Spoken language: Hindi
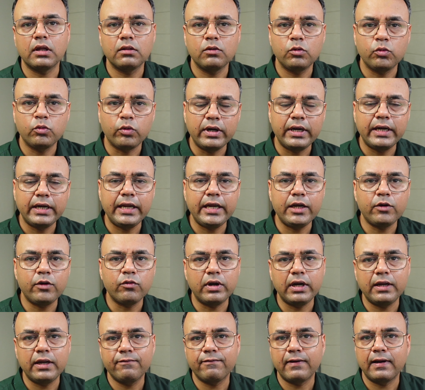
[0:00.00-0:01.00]
ट्वेंटी
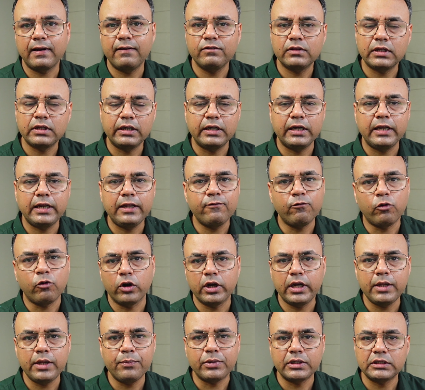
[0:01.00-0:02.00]
ट्वेंटी फाइव थर्टी
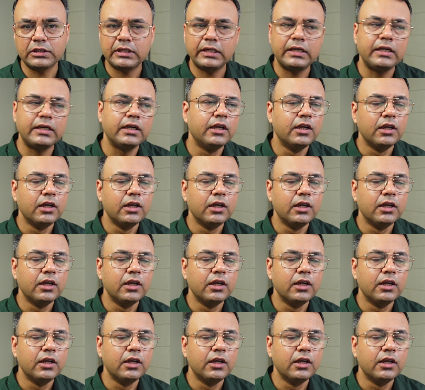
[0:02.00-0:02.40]
फोर्टी परसेंट